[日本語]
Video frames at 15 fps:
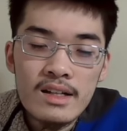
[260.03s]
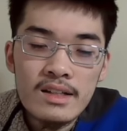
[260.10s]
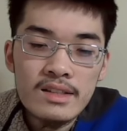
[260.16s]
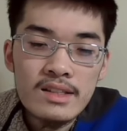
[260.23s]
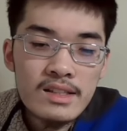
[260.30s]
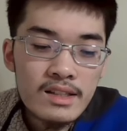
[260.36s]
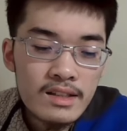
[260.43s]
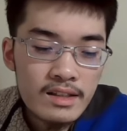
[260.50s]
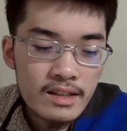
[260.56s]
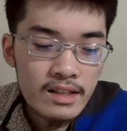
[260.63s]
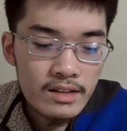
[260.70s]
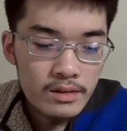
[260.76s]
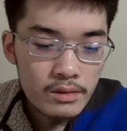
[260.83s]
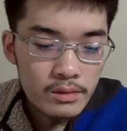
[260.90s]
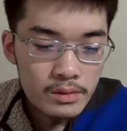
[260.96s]
ですから
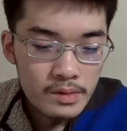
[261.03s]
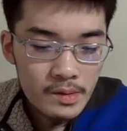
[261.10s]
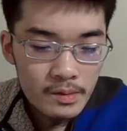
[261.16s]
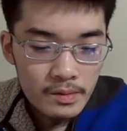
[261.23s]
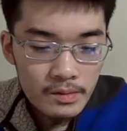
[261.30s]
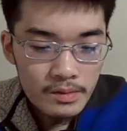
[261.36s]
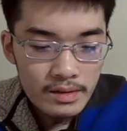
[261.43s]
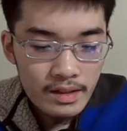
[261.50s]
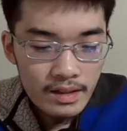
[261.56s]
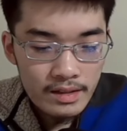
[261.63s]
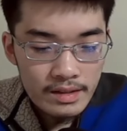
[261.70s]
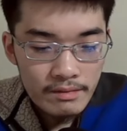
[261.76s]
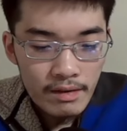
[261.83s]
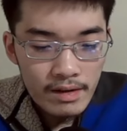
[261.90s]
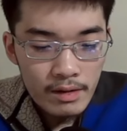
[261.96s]
結局そのなんか
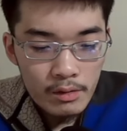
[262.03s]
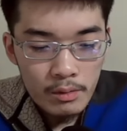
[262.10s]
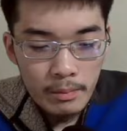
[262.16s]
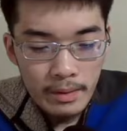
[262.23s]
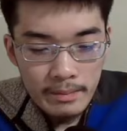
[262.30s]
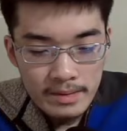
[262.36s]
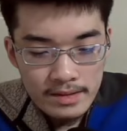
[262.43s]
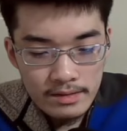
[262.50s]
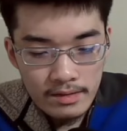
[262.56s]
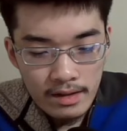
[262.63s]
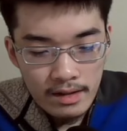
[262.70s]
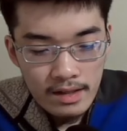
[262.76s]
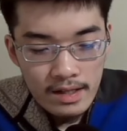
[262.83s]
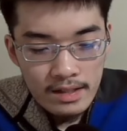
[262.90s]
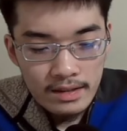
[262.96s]
違和感を覚えますと
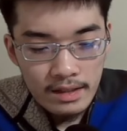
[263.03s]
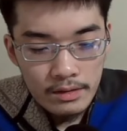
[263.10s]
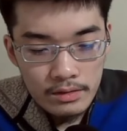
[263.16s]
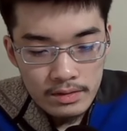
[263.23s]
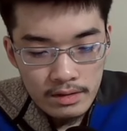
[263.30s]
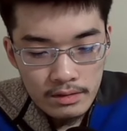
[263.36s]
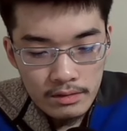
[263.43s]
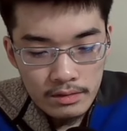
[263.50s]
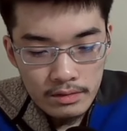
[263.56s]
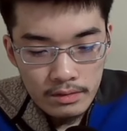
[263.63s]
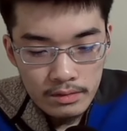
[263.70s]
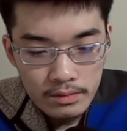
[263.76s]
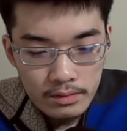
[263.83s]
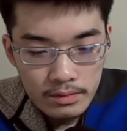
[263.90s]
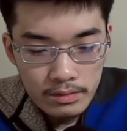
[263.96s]
か多様性を
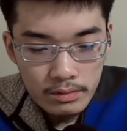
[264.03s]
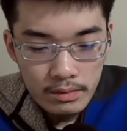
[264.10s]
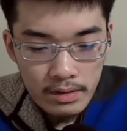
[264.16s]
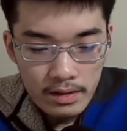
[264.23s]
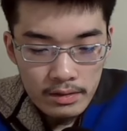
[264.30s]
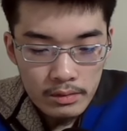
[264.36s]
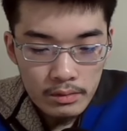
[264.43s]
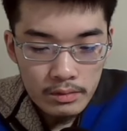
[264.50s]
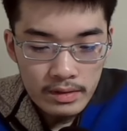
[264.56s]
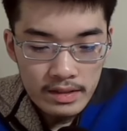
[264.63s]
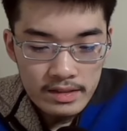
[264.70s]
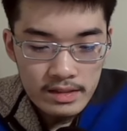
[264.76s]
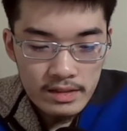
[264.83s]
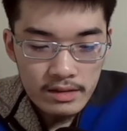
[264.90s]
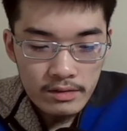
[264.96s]
と寛容を大
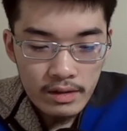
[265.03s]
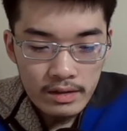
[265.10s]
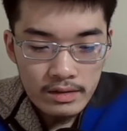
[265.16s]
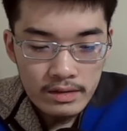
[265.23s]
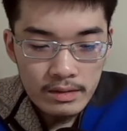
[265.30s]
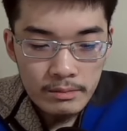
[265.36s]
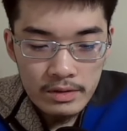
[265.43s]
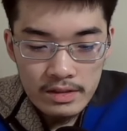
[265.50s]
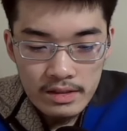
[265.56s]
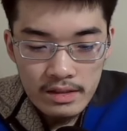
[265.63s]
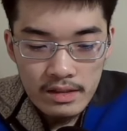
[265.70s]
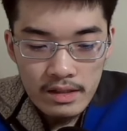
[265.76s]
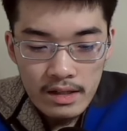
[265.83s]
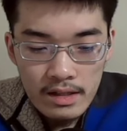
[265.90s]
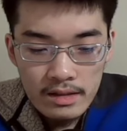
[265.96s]
切にとか言ってもです
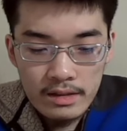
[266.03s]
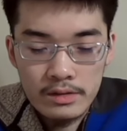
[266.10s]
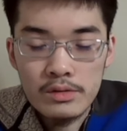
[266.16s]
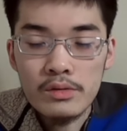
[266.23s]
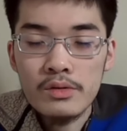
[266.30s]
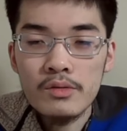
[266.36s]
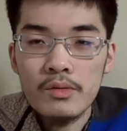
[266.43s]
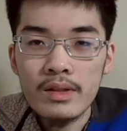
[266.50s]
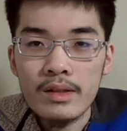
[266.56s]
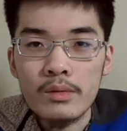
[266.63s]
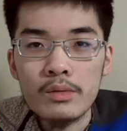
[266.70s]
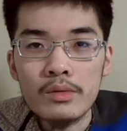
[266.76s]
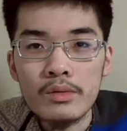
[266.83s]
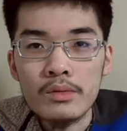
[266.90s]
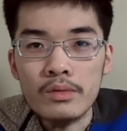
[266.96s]
ね、なんかそういうような
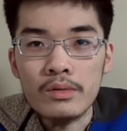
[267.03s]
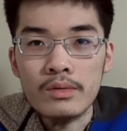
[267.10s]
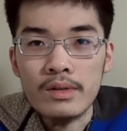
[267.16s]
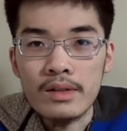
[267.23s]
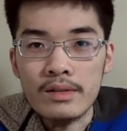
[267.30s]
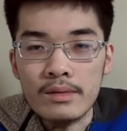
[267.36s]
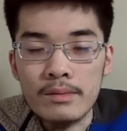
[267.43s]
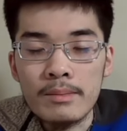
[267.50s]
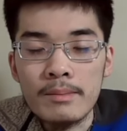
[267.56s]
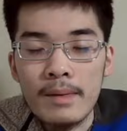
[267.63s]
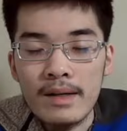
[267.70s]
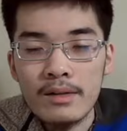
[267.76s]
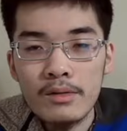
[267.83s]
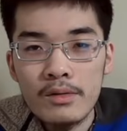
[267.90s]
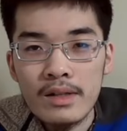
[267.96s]
ことを、あの、
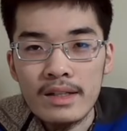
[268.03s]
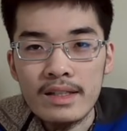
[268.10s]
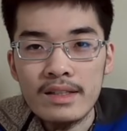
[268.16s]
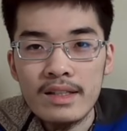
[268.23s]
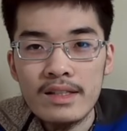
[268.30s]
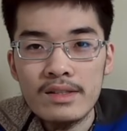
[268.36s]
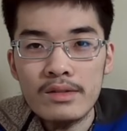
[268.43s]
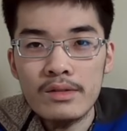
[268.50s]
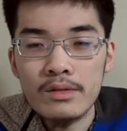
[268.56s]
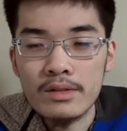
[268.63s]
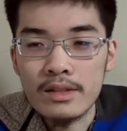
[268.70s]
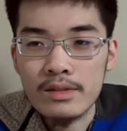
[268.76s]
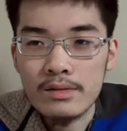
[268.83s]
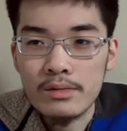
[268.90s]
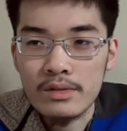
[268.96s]
真っ向から否定するよう
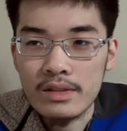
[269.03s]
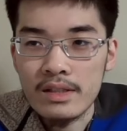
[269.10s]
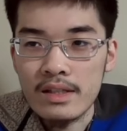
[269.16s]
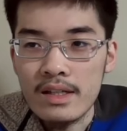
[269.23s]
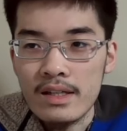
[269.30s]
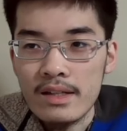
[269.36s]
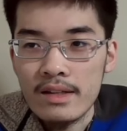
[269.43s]
な層に、